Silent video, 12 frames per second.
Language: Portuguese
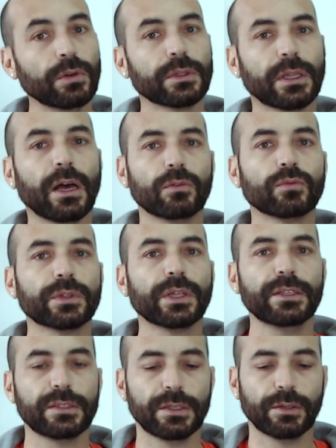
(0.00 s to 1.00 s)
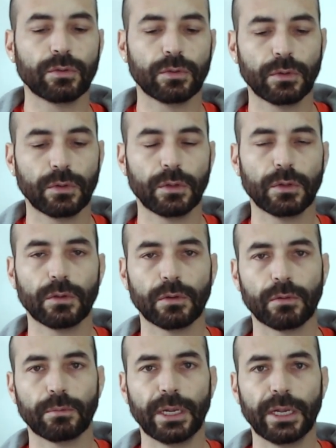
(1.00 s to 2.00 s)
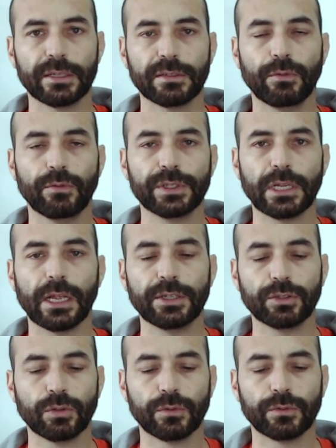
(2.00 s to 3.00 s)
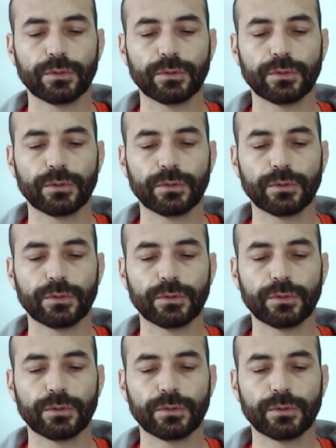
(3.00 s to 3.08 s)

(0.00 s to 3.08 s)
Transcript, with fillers: tá? 1, 3, 5. Beleza? Vamos fazer lá de novo.